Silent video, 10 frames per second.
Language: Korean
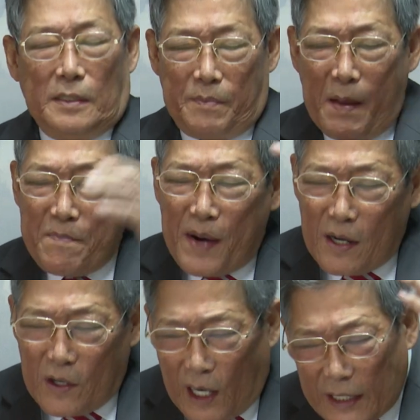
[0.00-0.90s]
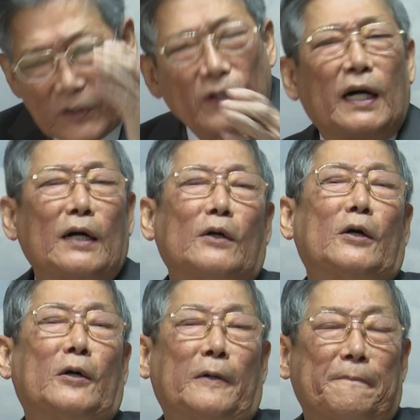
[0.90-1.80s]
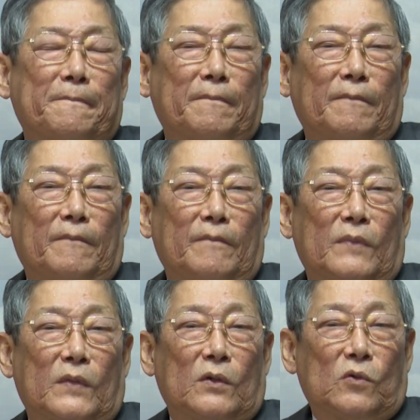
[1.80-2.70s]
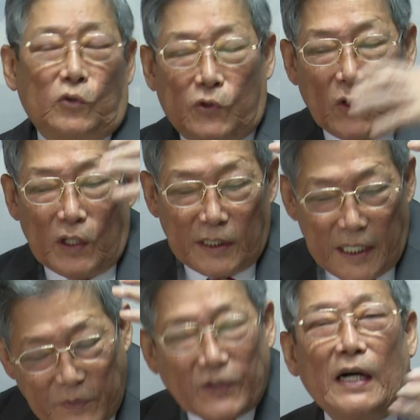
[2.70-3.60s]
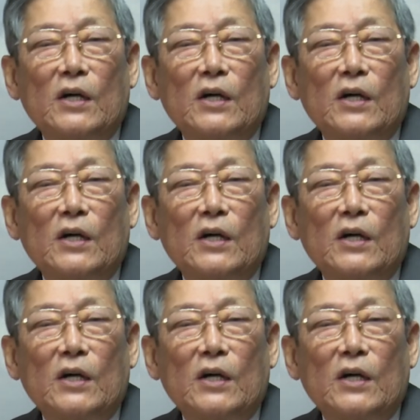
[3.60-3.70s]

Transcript: 맨발로 학교를 가고 우통은 입지도